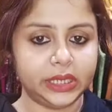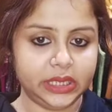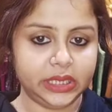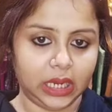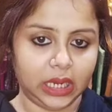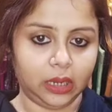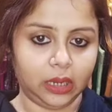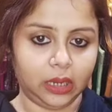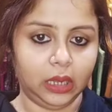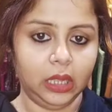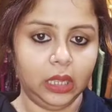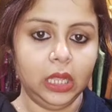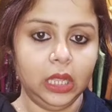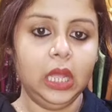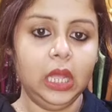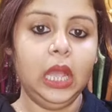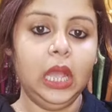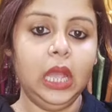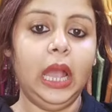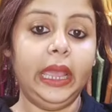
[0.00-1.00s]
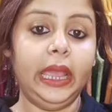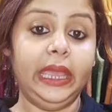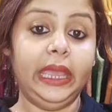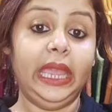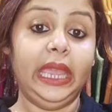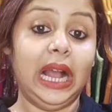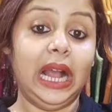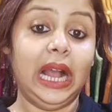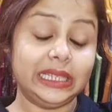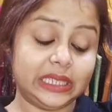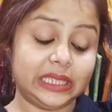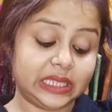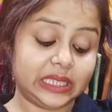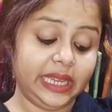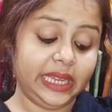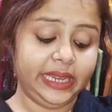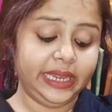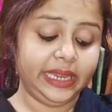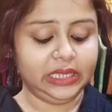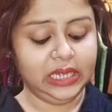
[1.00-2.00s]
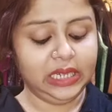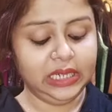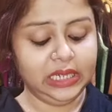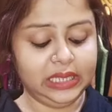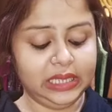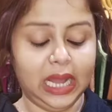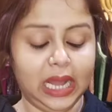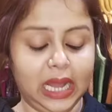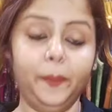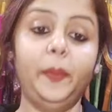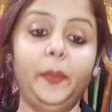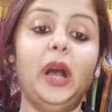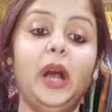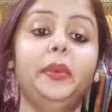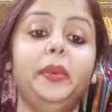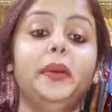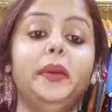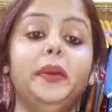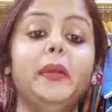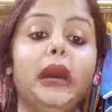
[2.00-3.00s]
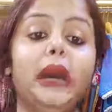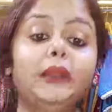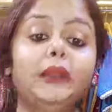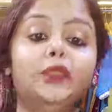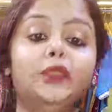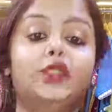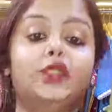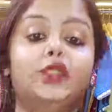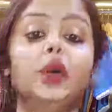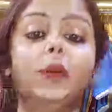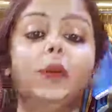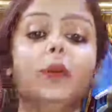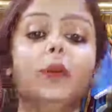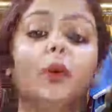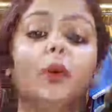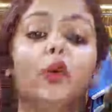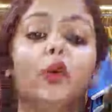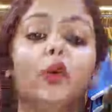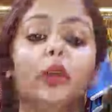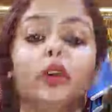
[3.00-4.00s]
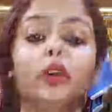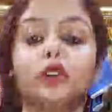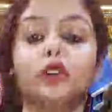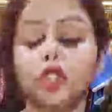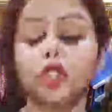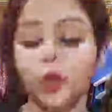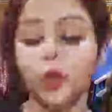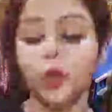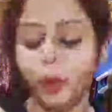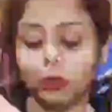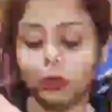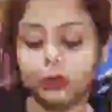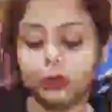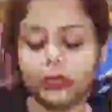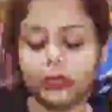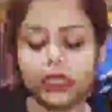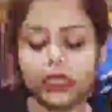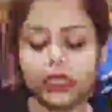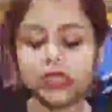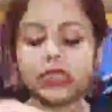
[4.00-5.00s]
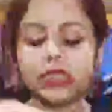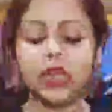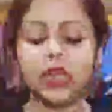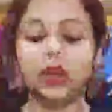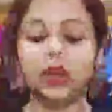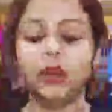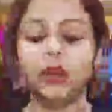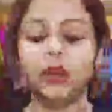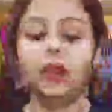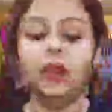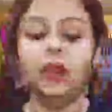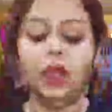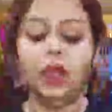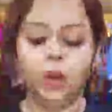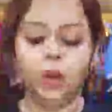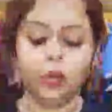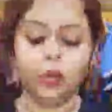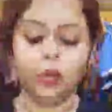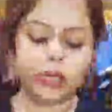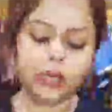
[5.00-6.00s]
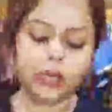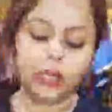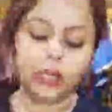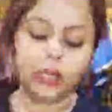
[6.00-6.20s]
টাকা আজকে এটার দাম পাবে মাত্র পনেরোশো পঞ্চাশ টাকা ওকে